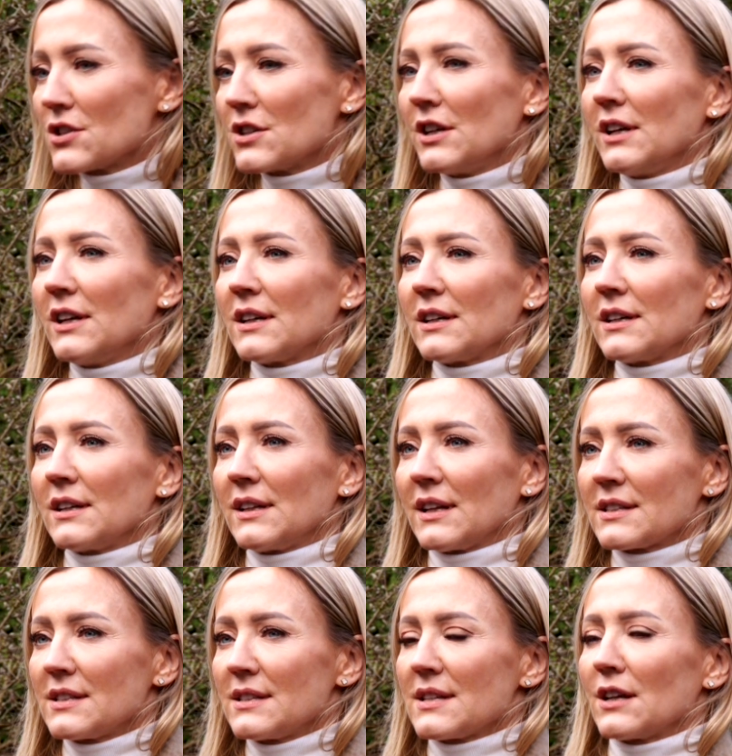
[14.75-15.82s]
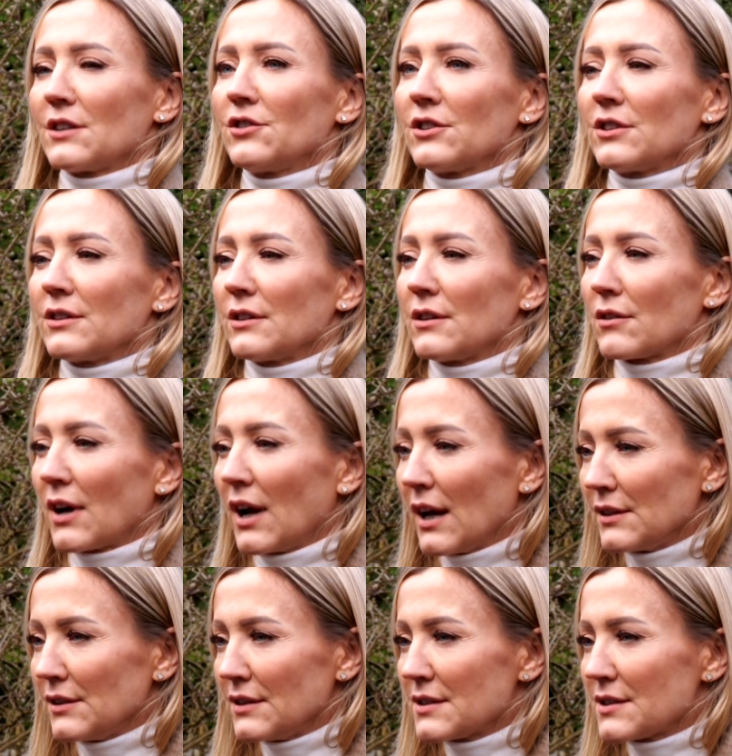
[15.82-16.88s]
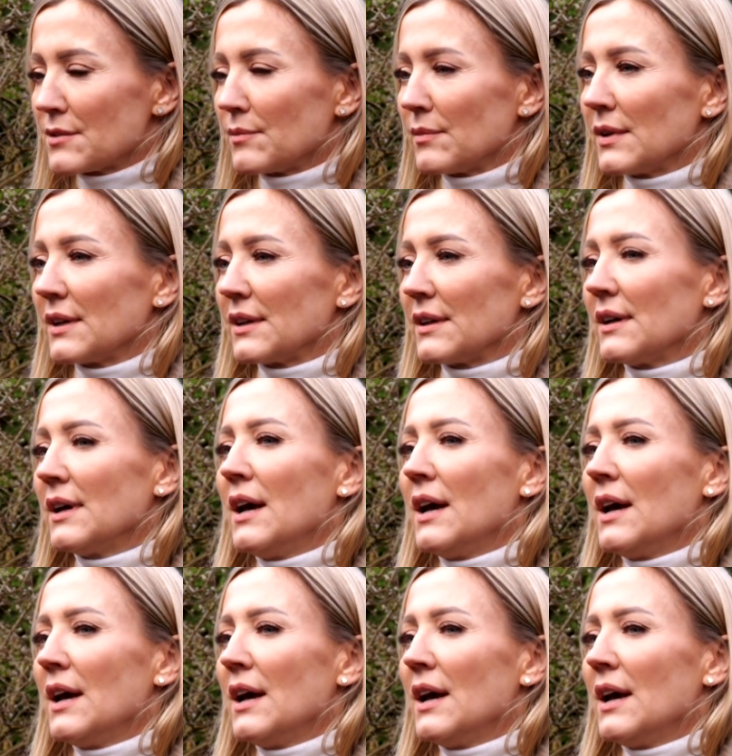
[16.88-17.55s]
czyli e, nasycać e, organizm e,